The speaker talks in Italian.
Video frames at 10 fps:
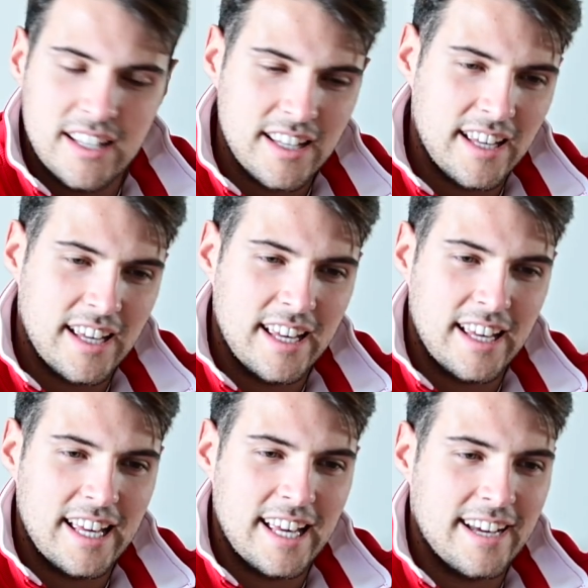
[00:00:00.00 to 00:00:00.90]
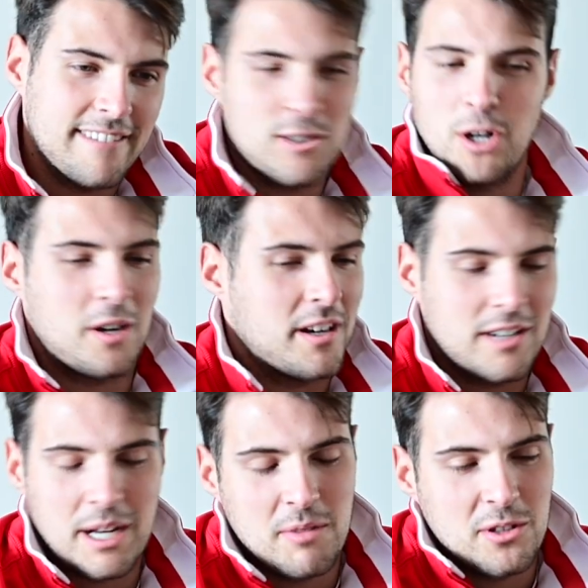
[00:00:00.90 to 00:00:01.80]
E, cioè, ho
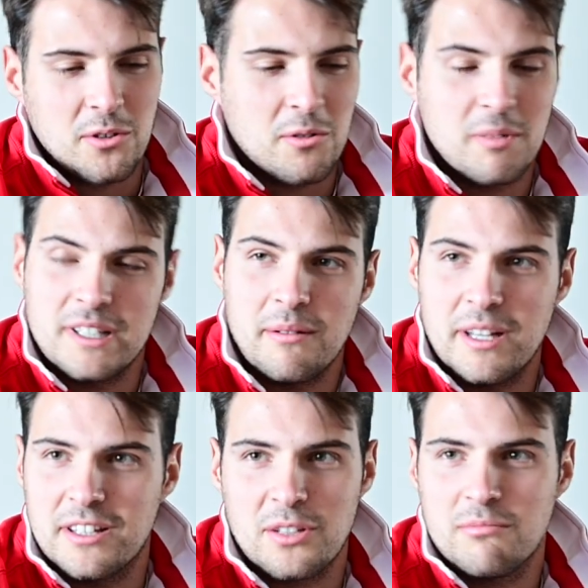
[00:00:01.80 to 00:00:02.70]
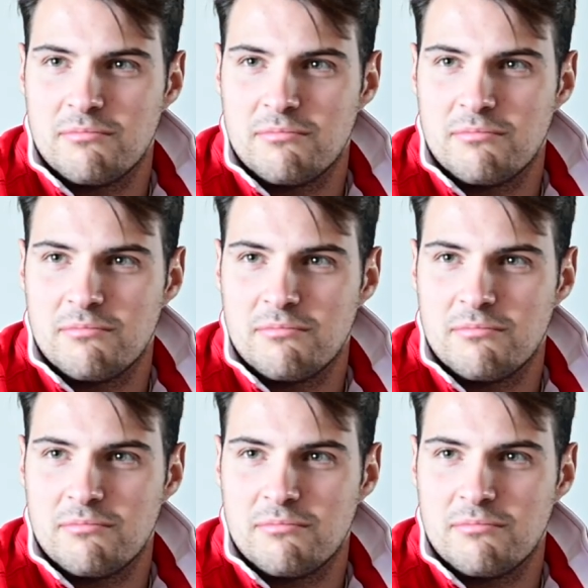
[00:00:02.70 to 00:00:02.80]
cambiato completamente